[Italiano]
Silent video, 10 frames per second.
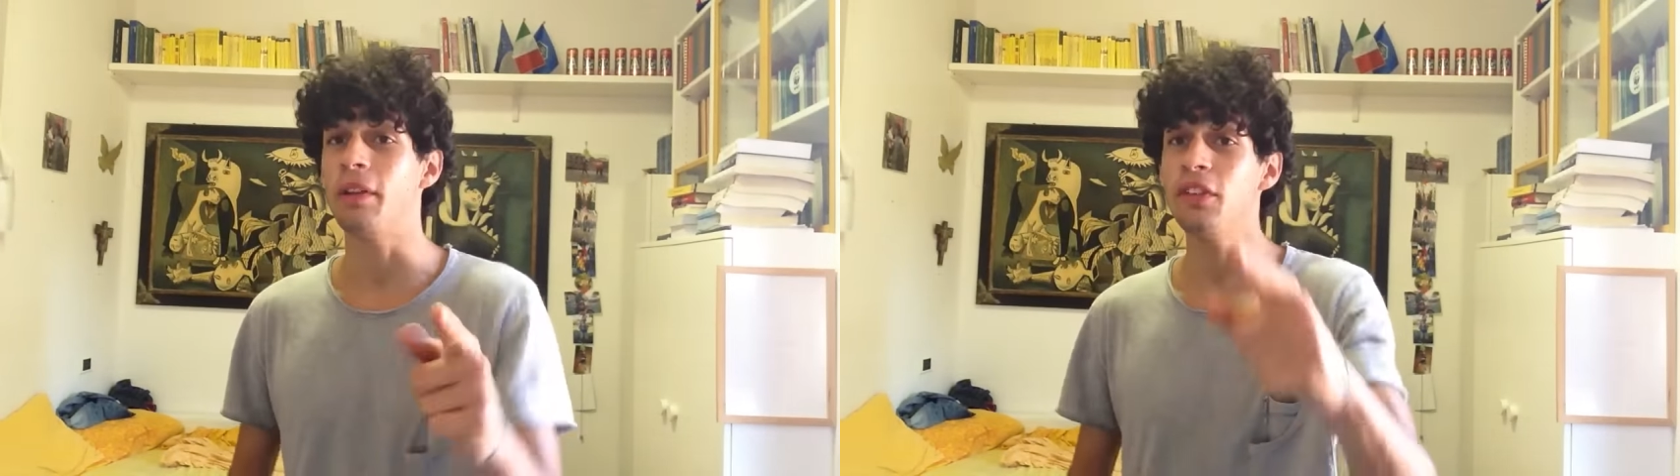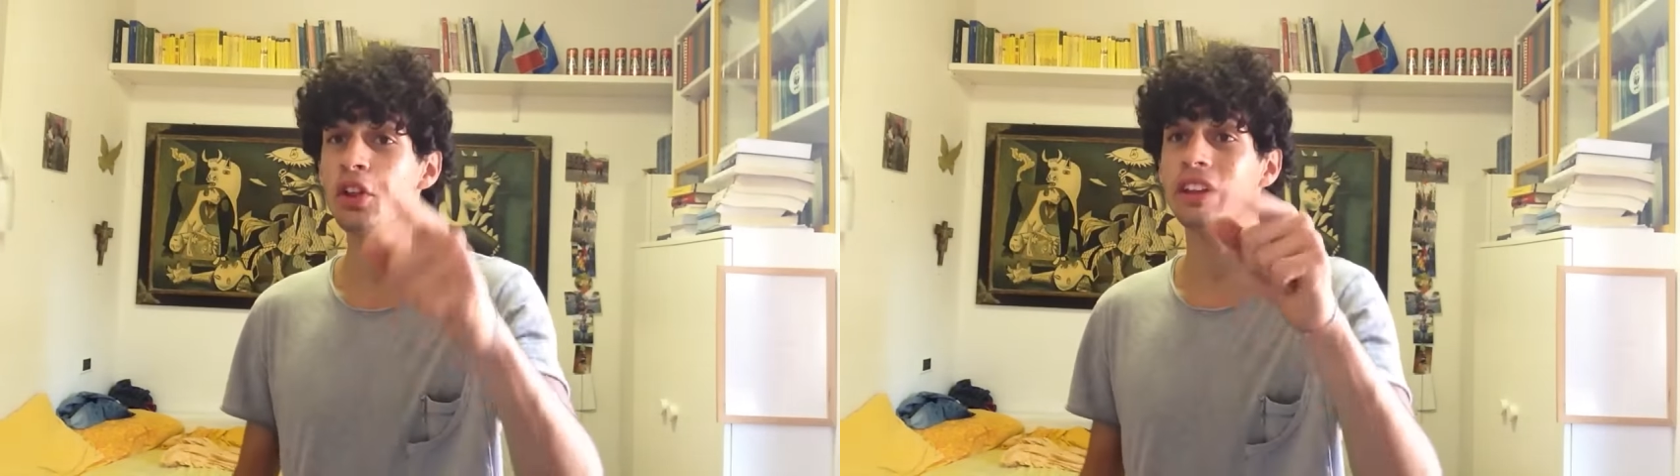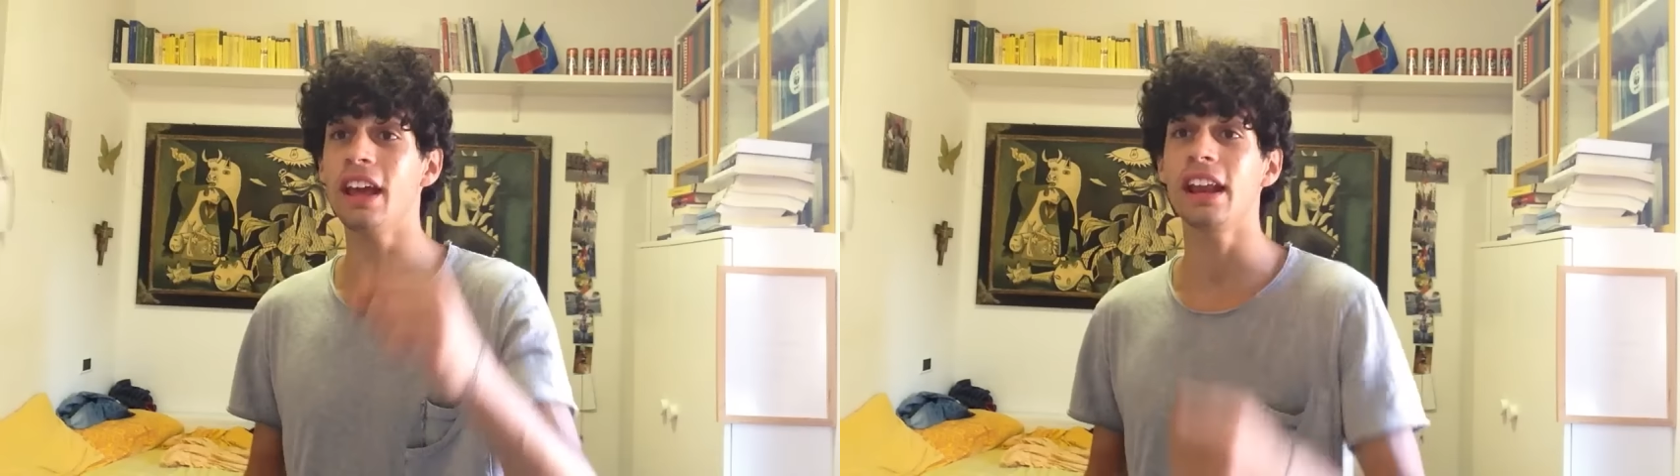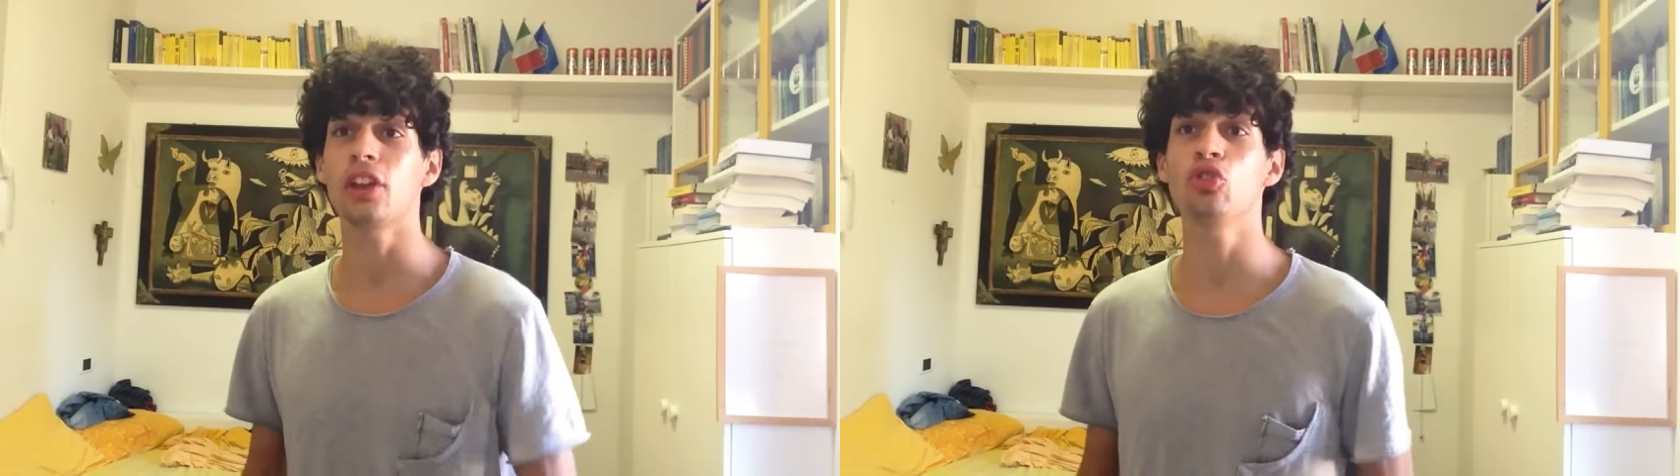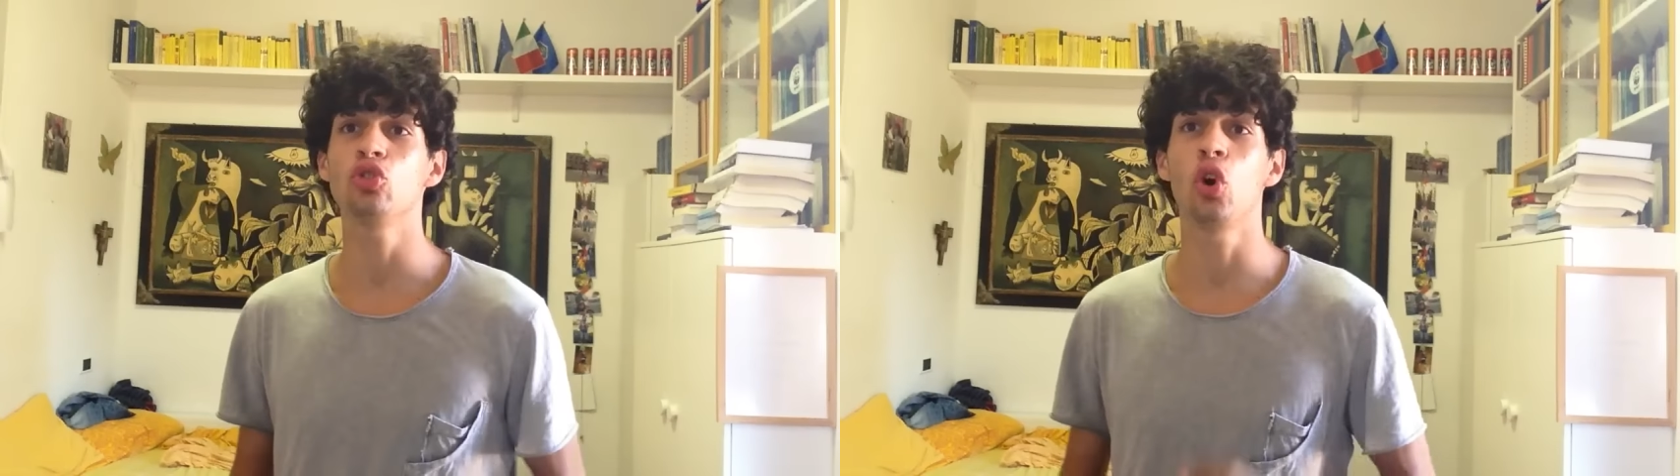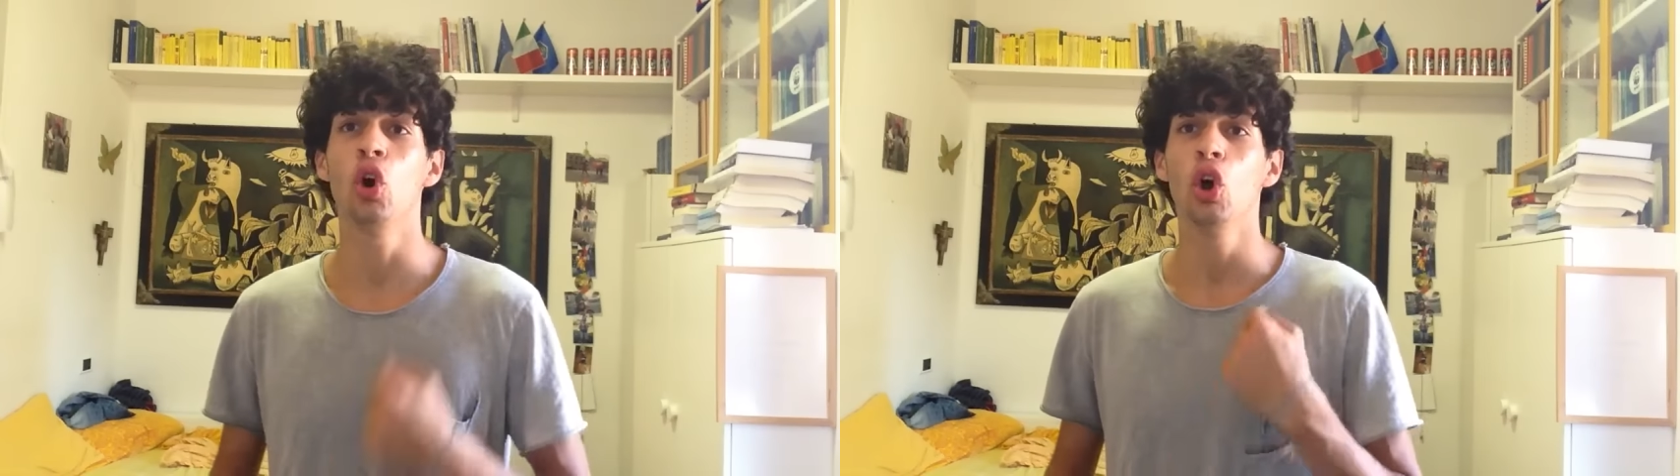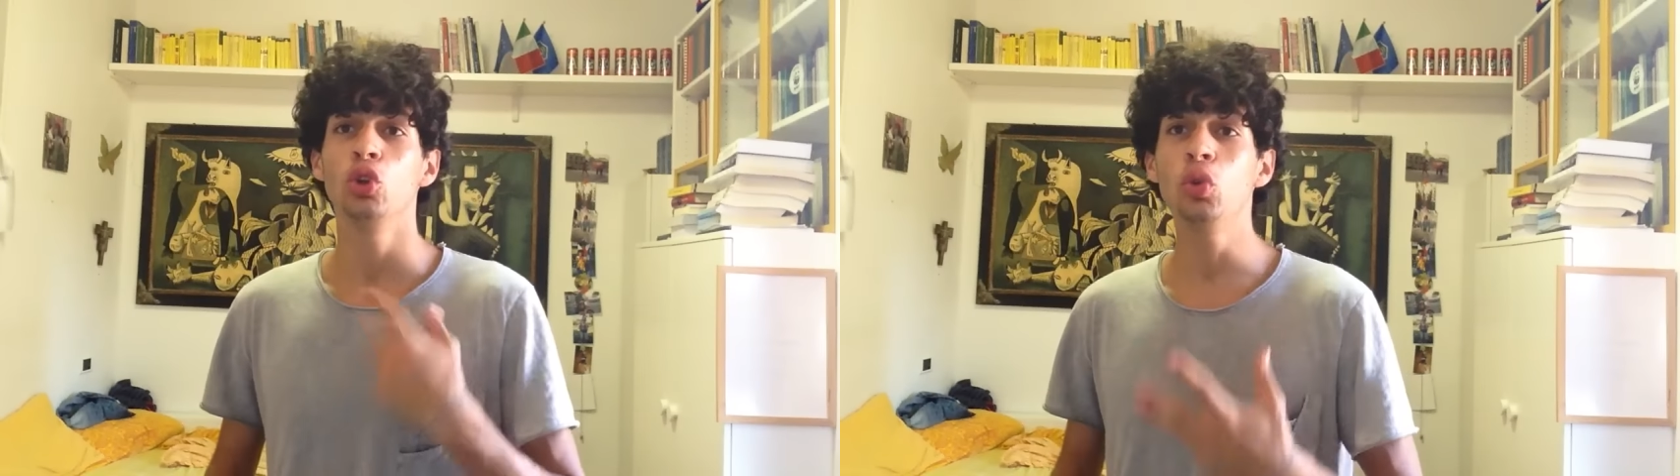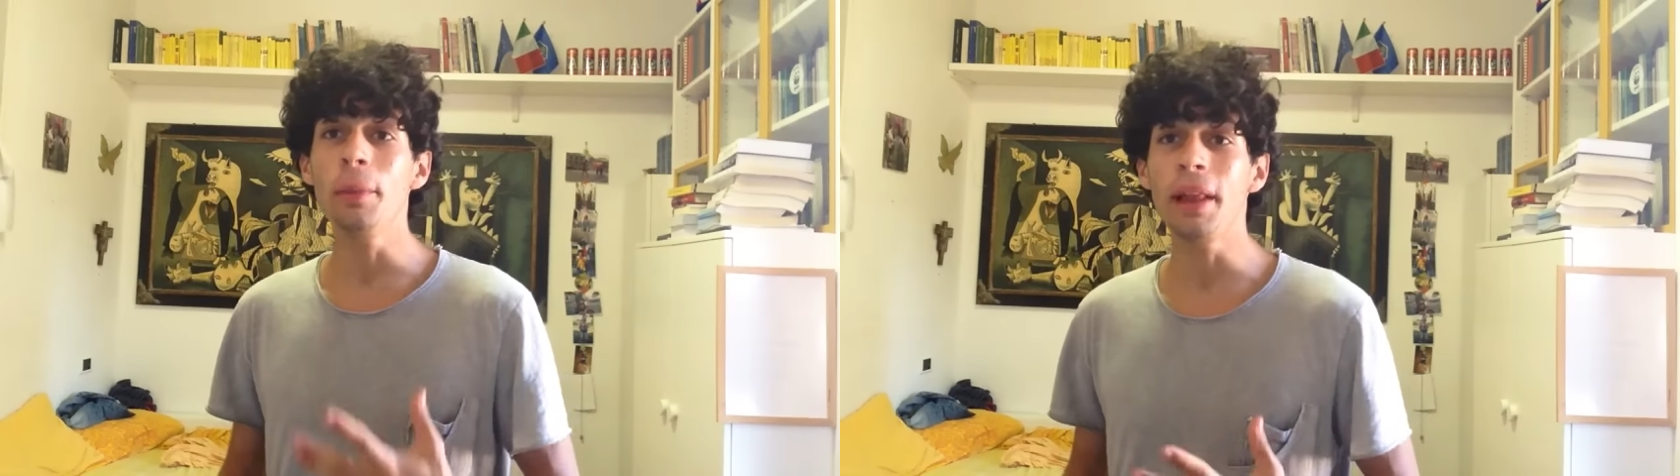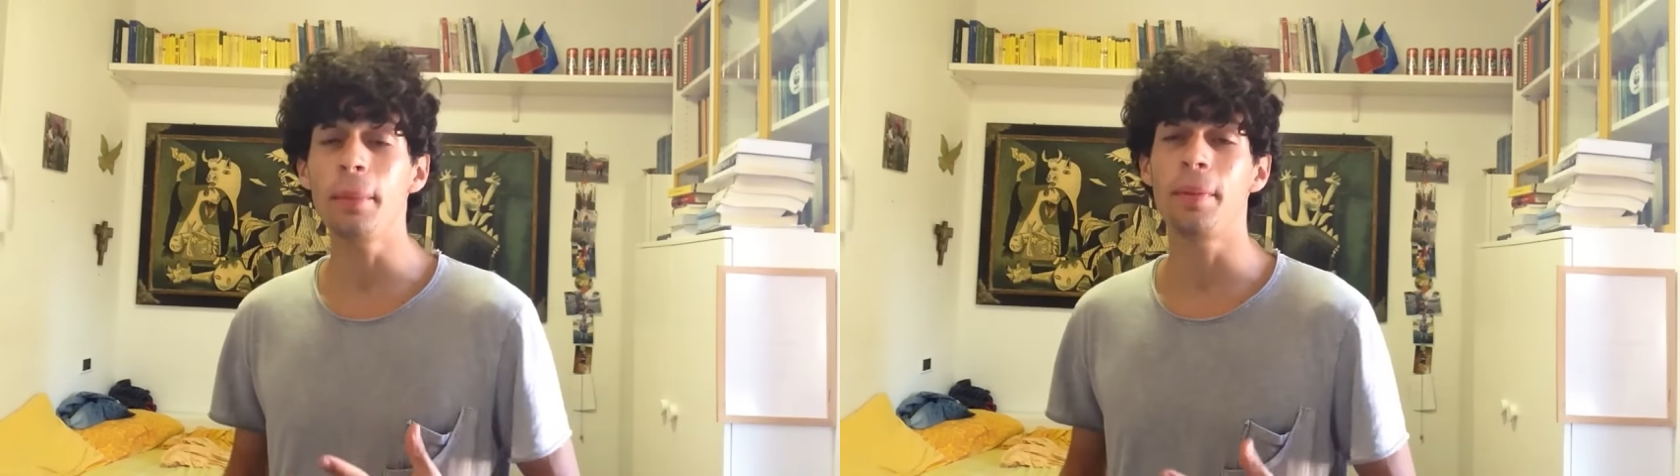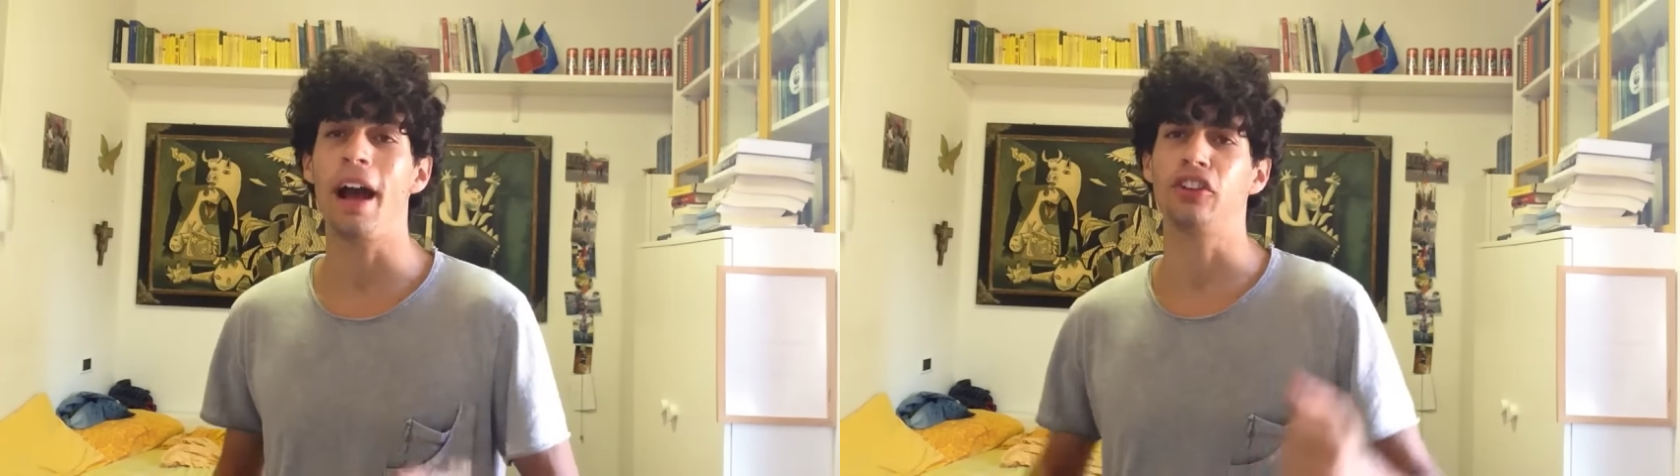Il video di ieri ha raggiunto 2000
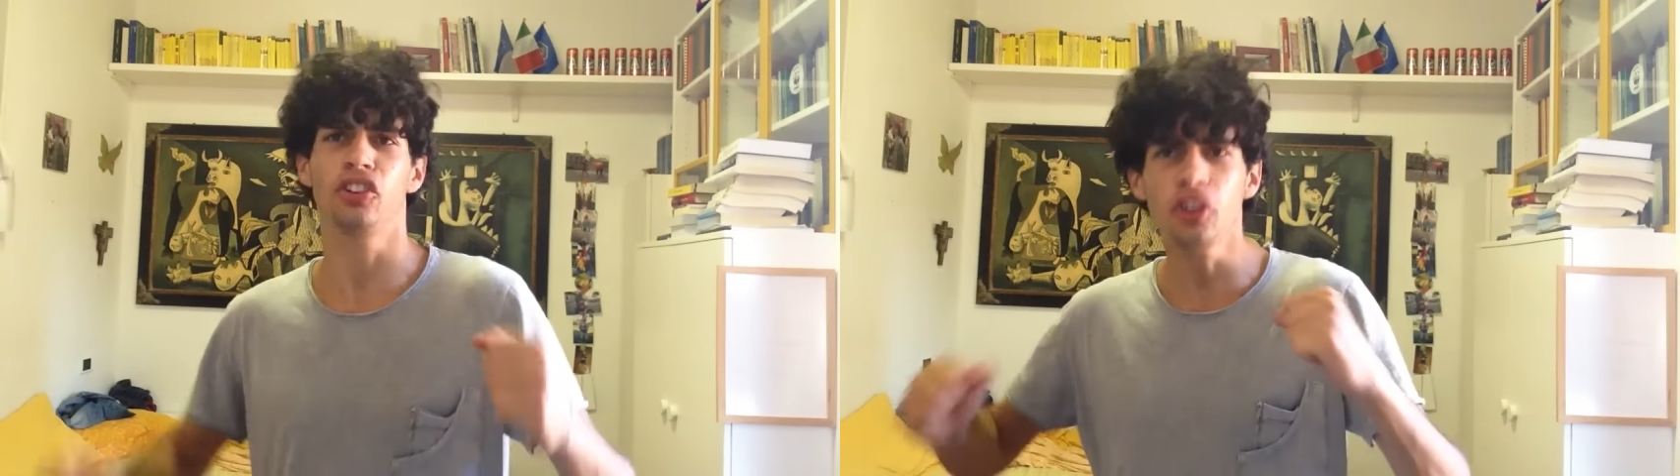mi piace.